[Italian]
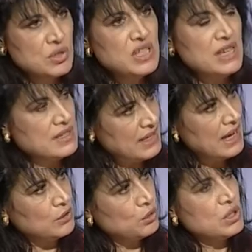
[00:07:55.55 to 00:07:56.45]
Così è
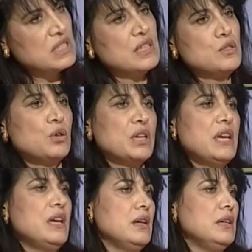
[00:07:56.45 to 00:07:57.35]
stato, nel senso
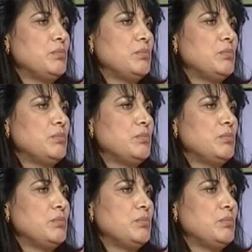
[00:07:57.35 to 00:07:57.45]
che